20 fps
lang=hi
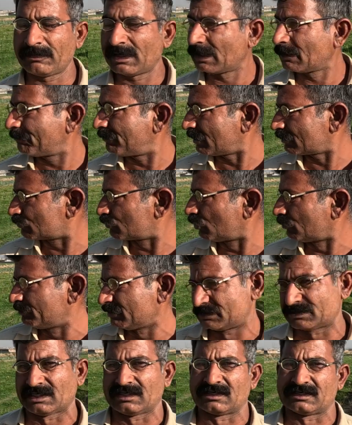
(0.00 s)
हमारे पास
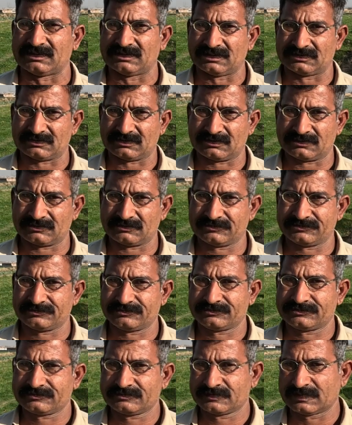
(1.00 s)
गोभी चल रही है चले
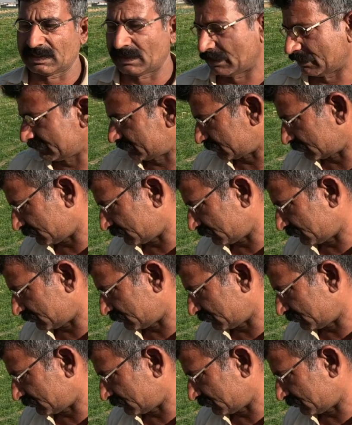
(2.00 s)
दिखाए जी हाँ